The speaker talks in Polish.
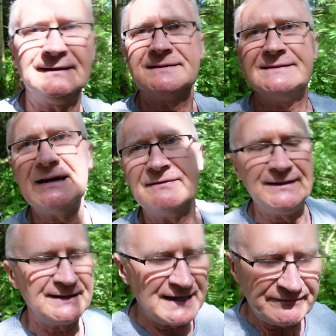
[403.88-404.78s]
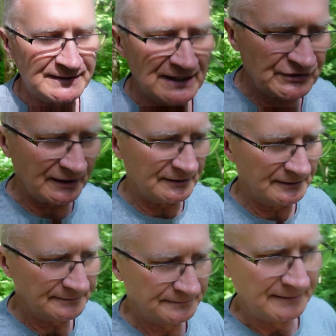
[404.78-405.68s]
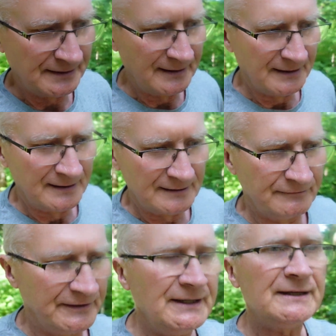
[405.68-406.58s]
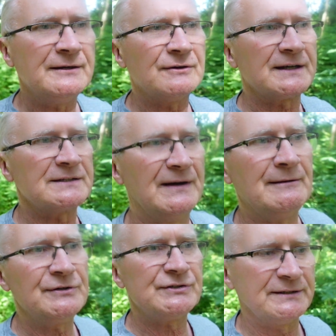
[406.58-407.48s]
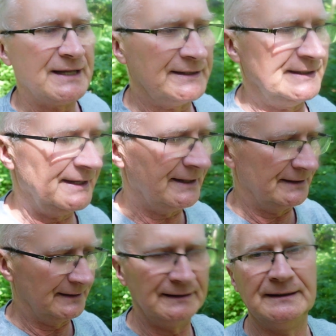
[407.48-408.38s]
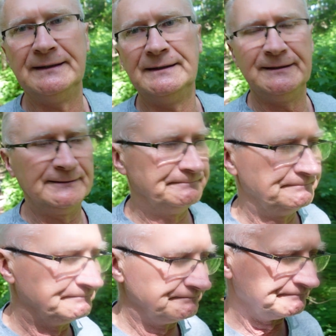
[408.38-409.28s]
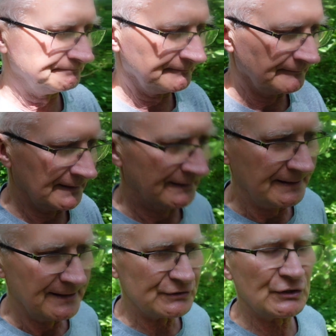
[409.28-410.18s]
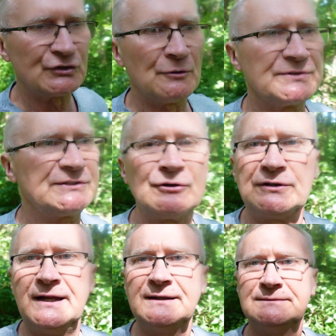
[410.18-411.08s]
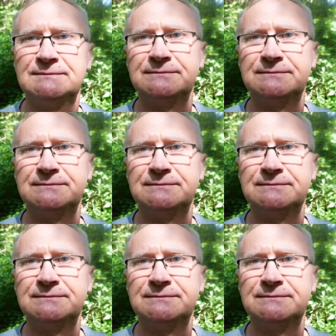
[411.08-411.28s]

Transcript: nic nie wie, nikt nie wie dlaczego. Wyniki okazywały się takie yy, często bzdurne,